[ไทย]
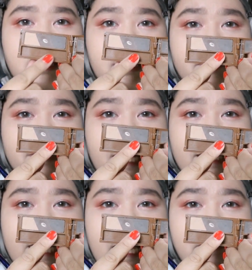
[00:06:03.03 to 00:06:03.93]
น้ำตาล
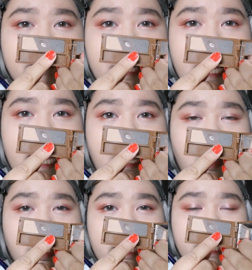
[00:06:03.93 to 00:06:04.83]
เข้มนะคะข
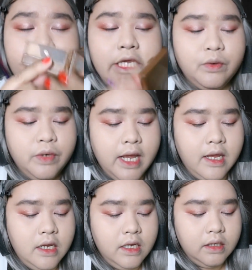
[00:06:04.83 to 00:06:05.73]
องเขียนคิ้วเนี่ย
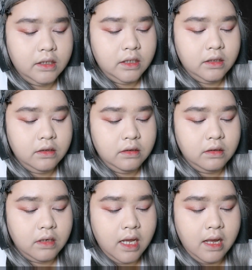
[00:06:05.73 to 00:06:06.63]
นิดนึง
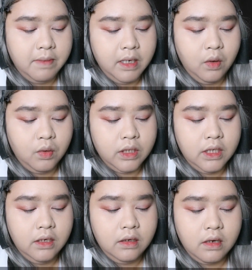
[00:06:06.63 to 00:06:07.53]
นะคะมาลง
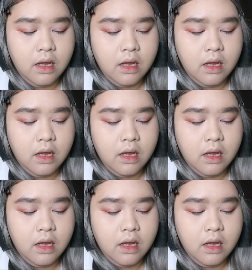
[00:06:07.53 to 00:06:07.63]
ที่